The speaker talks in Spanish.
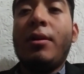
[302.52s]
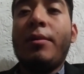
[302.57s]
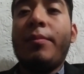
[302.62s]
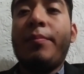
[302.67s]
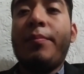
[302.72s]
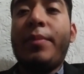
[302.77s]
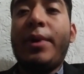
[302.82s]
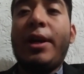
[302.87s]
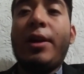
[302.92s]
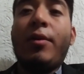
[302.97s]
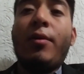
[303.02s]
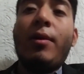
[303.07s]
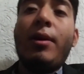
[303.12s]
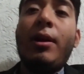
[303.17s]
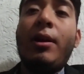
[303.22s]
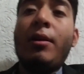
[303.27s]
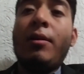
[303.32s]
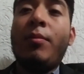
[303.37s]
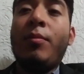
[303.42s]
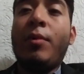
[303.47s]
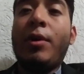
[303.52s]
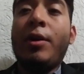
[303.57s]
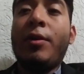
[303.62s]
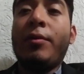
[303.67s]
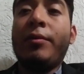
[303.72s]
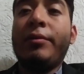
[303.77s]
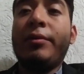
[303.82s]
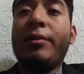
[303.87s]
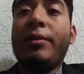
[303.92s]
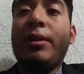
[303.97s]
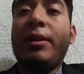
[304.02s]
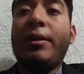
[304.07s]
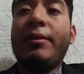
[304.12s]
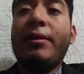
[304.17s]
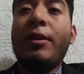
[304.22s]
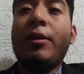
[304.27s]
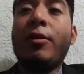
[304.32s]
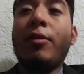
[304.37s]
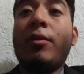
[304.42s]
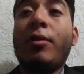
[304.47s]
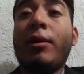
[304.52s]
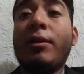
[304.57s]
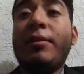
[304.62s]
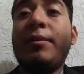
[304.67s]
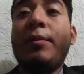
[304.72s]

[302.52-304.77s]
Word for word: Pero él, bueno, dice yo recibí